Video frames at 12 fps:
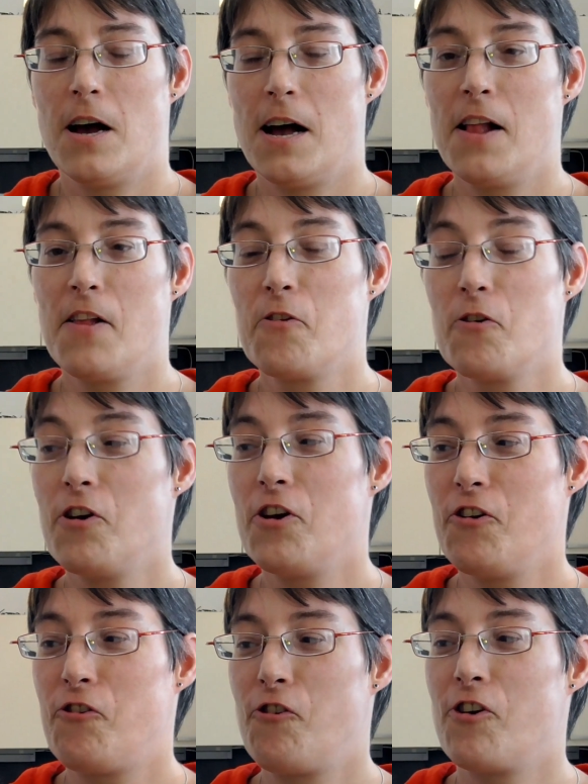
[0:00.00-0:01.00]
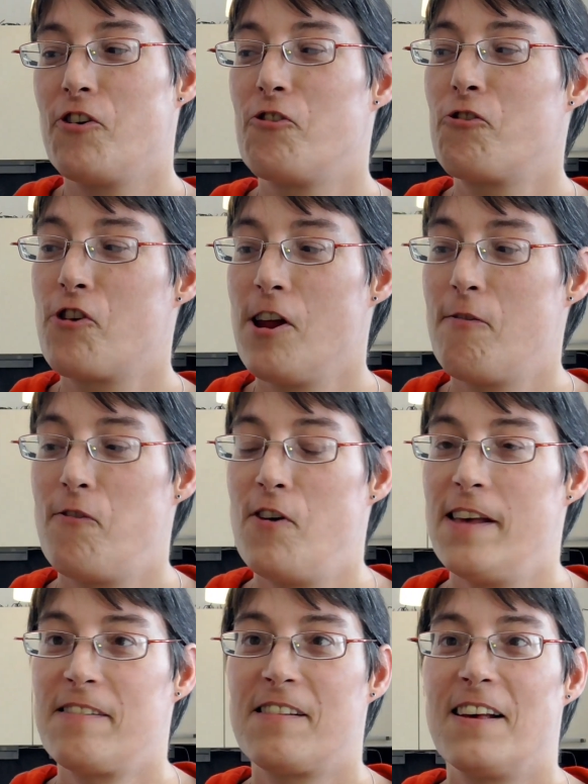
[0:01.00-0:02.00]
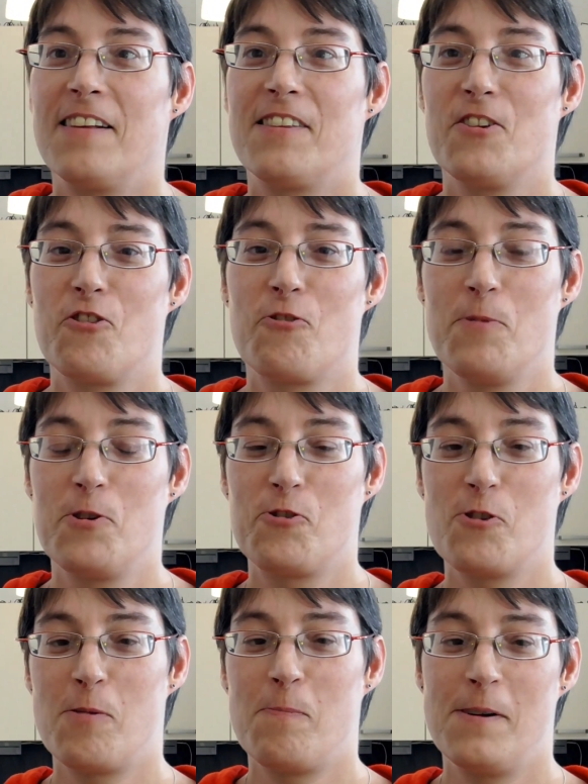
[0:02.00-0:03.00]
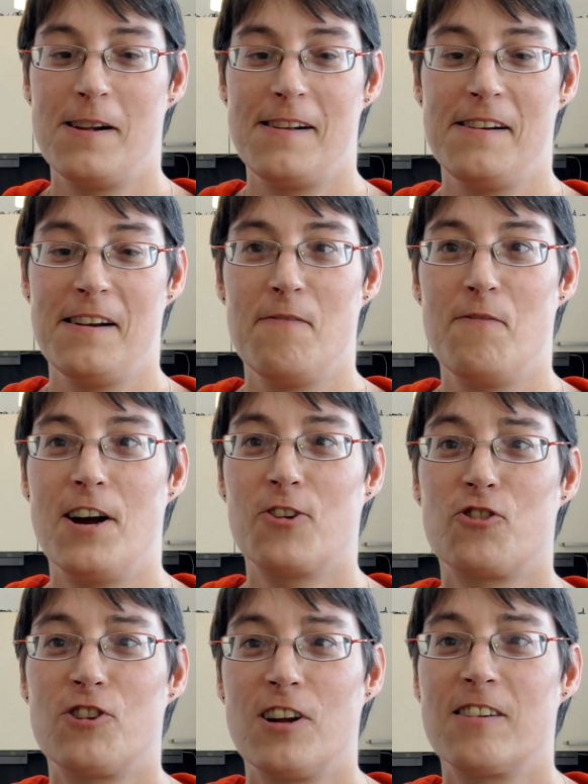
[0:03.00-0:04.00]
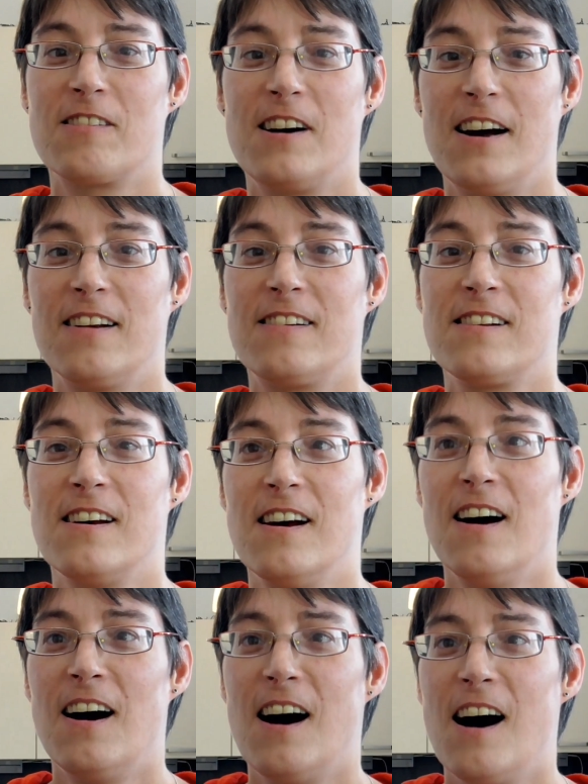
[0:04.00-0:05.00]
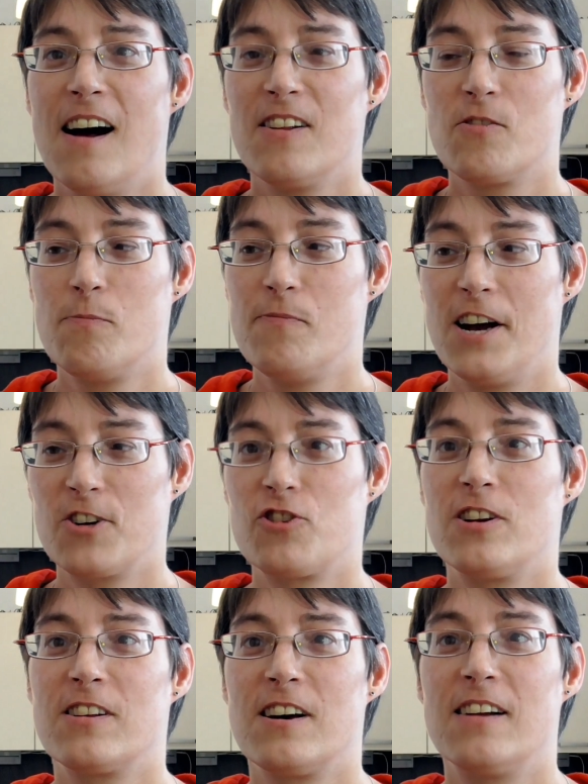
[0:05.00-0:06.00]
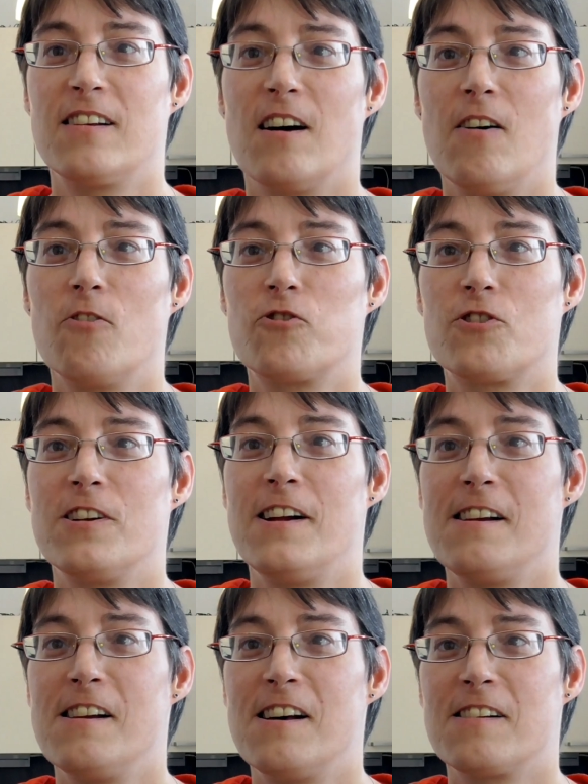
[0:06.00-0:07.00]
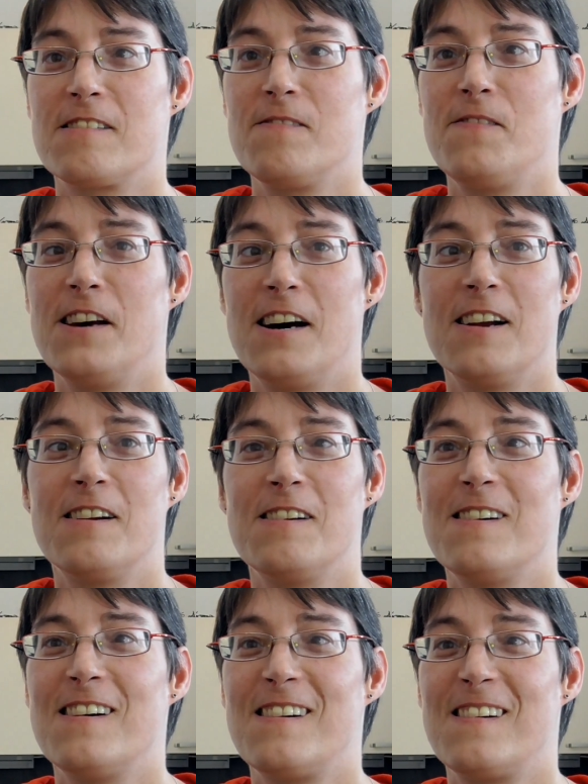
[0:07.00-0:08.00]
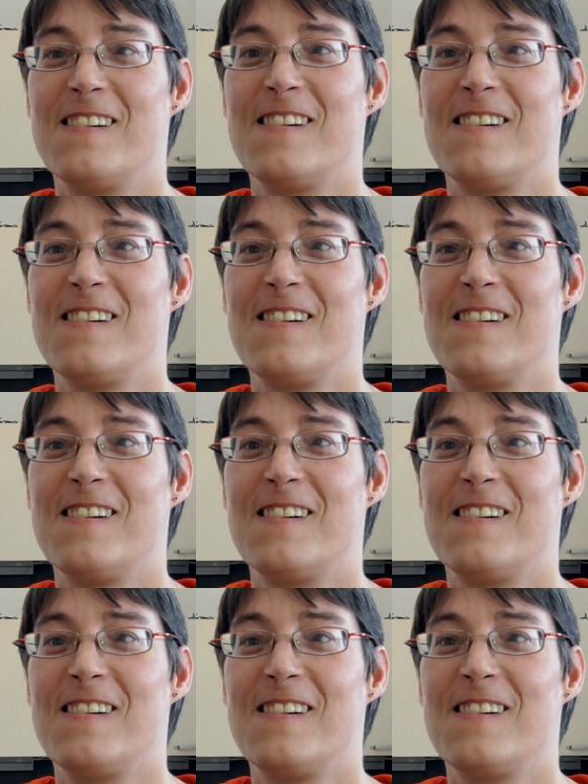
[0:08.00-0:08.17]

Also ich, es steht fest, dass ich mich nochmal in den Werkstattrat, zum Werkstattrat aufstellen lassen werde,